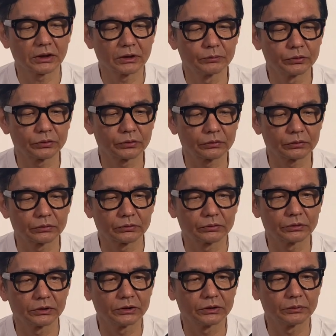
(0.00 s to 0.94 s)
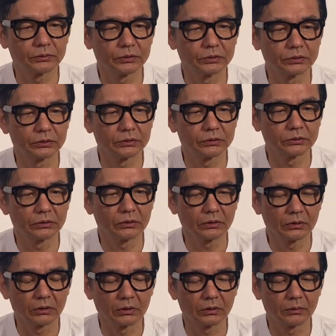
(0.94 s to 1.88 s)
て無色のクリーム
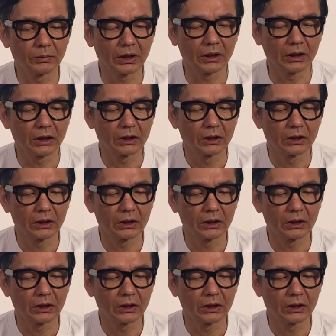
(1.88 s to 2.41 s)
を、ま